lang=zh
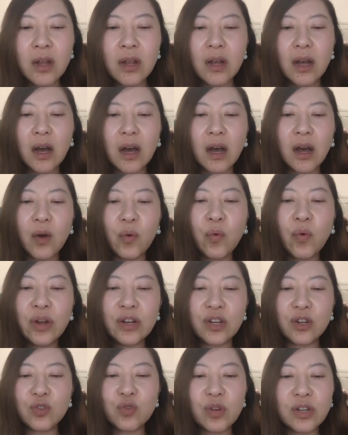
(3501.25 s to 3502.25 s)
呃，或
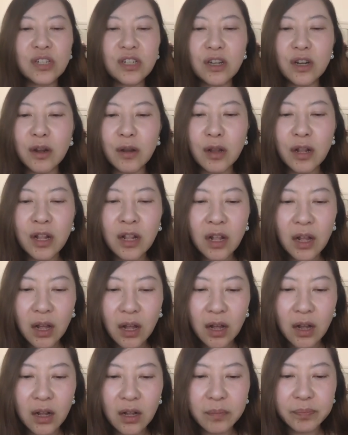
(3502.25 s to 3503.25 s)
者说是
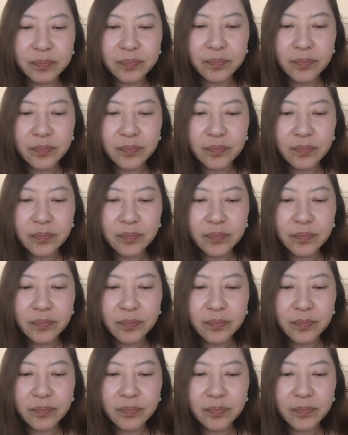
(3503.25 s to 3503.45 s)
呃，